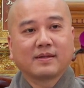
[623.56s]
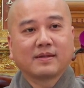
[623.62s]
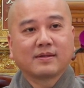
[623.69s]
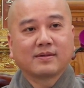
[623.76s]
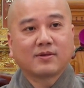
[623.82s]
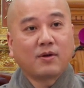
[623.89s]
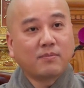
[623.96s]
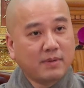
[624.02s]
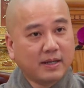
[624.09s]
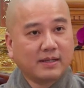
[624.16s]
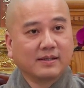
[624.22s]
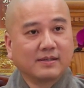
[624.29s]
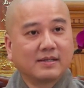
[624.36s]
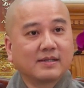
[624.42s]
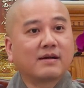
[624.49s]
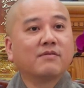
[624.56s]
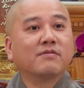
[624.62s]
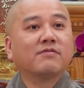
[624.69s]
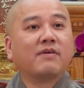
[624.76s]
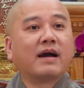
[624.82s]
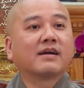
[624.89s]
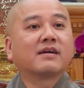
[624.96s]
cho mình, chứ
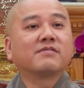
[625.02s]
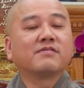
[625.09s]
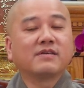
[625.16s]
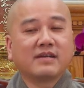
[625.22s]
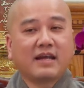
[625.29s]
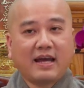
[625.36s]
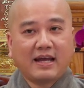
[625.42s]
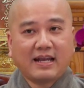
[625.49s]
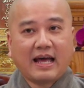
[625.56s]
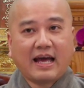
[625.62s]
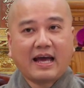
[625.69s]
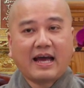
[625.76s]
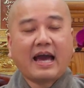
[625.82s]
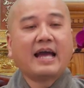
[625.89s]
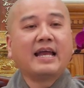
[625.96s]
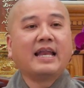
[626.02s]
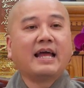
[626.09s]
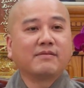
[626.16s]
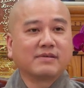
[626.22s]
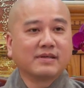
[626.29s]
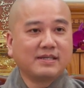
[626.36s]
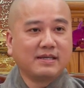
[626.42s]
không phải cái vấn đề là ai
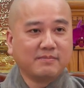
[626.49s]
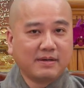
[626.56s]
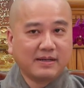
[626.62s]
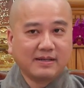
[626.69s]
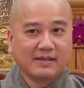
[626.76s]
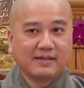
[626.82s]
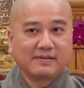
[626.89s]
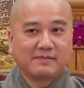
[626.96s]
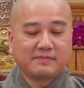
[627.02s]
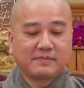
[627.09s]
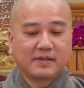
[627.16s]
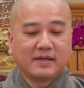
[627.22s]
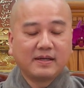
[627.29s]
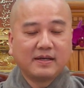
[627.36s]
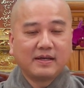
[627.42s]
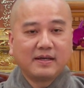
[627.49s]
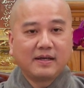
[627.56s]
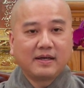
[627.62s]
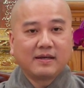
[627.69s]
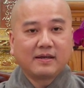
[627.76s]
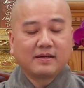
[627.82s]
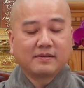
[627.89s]
làm cái gì mình.
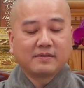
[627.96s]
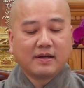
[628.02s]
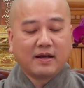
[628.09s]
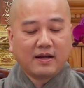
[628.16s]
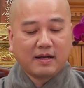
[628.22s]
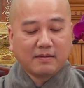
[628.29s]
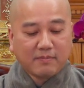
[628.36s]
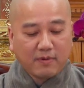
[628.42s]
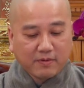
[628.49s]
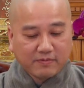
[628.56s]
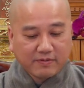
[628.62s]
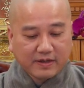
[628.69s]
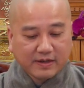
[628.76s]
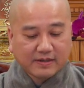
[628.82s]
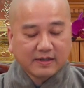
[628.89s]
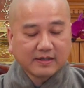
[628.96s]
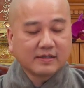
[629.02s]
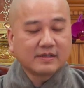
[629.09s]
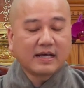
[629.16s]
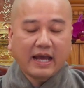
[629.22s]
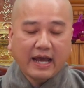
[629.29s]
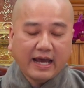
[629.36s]
Đó là một việc. Cái
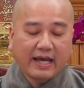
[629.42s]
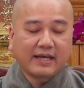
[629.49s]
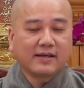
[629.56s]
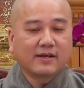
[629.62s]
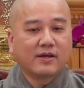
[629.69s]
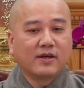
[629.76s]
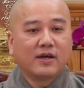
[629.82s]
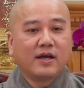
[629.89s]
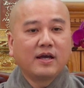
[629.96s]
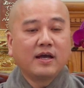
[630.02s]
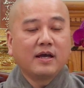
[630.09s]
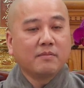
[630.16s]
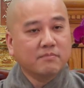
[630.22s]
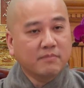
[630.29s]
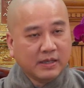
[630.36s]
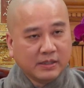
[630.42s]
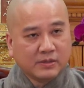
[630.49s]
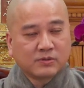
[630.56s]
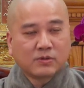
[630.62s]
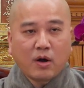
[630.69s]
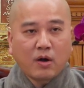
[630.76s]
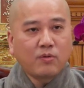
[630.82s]
thứ hai,
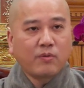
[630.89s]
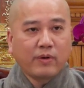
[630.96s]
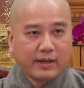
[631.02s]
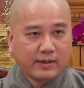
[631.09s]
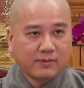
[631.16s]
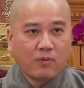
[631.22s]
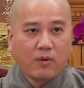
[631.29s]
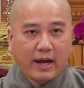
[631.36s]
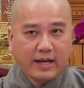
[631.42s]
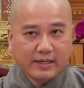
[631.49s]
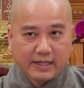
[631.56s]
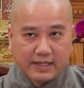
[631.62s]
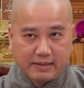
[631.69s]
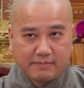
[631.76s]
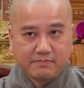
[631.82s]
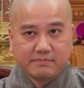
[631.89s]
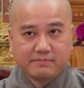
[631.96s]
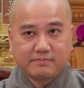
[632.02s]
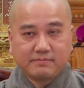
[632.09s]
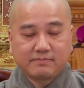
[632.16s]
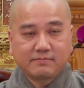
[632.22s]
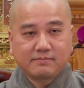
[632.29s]
mình có quyền quan niệm
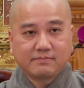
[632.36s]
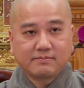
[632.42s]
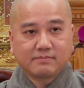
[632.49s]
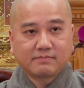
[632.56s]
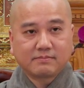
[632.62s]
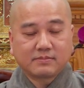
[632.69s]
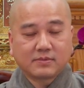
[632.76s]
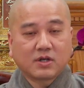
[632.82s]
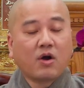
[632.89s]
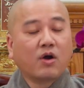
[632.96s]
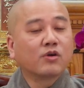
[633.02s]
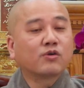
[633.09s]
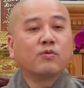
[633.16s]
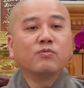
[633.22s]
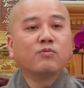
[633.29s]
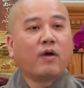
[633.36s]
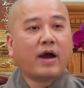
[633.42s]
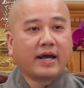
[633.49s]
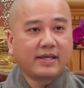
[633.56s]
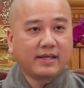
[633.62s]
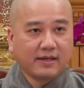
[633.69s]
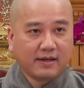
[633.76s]
khỏi cúng
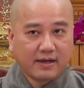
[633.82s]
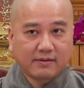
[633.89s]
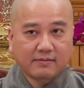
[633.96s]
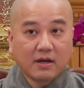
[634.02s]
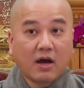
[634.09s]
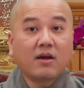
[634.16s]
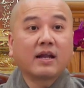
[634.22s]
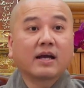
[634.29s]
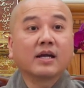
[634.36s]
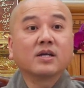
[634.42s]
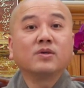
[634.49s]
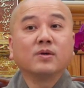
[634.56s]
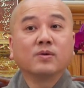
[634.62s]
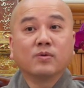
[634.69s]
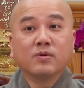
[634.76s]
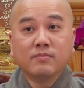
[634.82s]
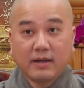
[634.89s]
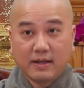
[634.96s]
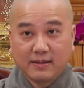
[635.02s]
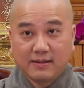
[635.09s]
quải gì hết, đó là cái chuyện của mình.